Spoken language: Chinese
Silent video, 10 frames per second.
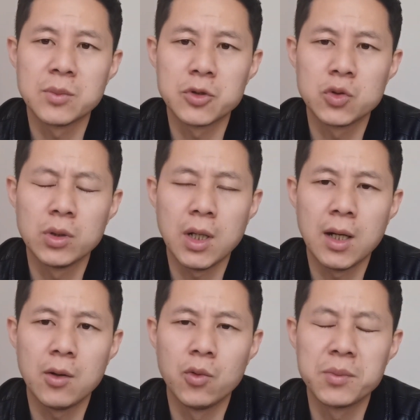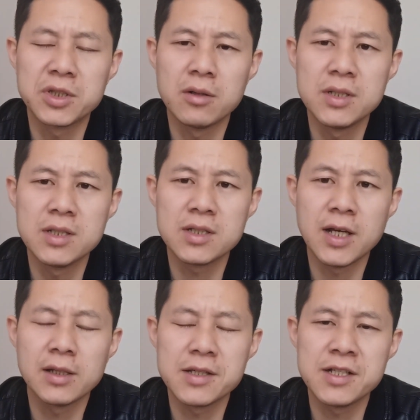怎么说呢？我们当今时
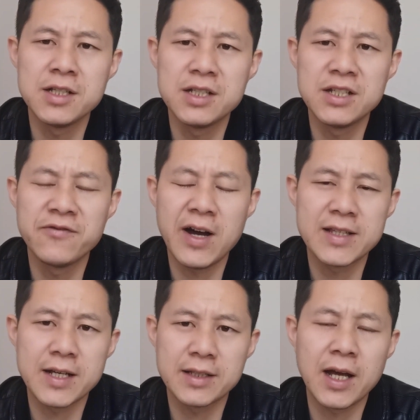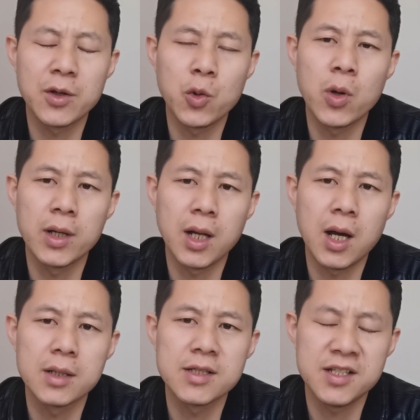代的信息发展太快
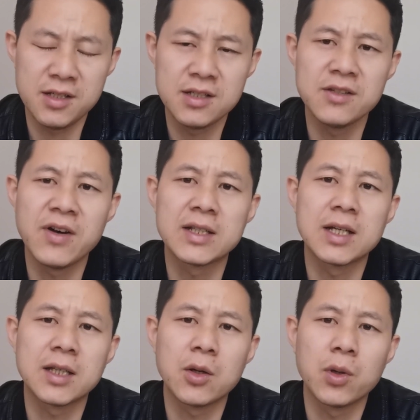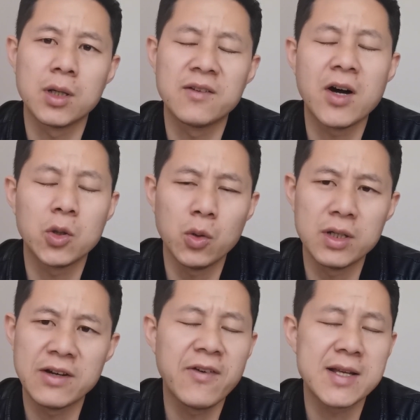了，信息发展太快了，网
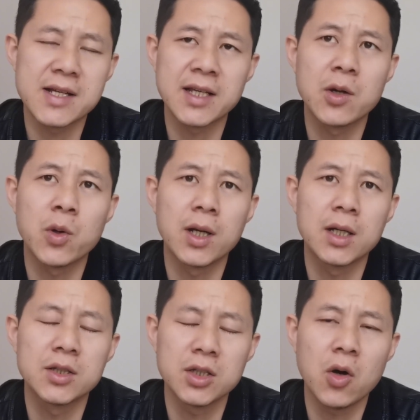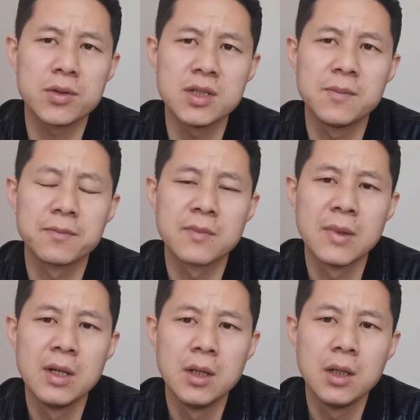络也发展太快了，导致
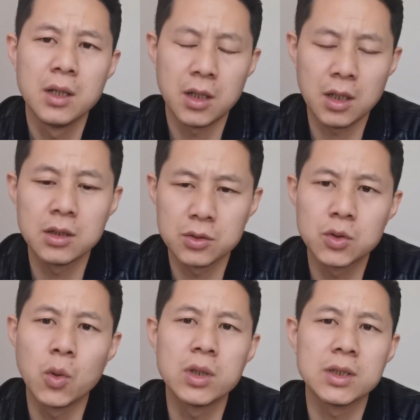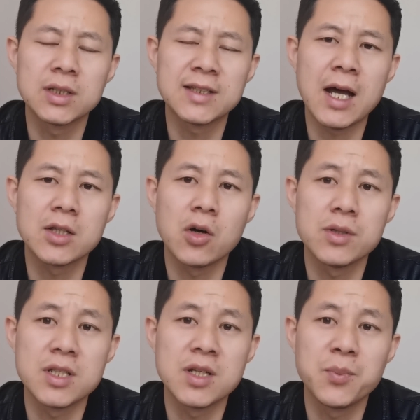很多人的大脑
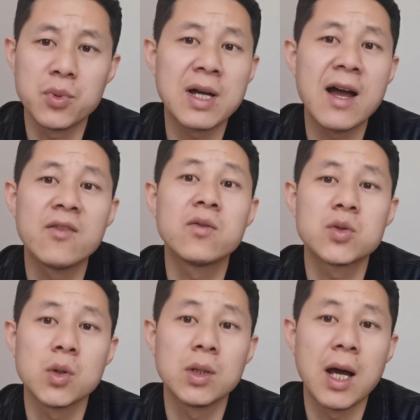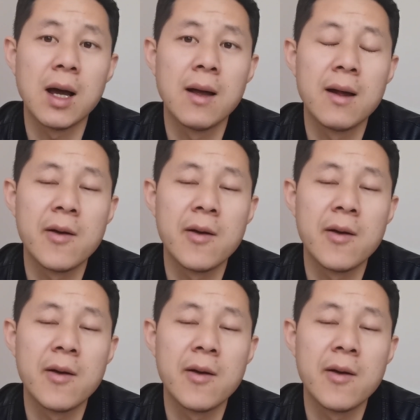已经不堪负重了。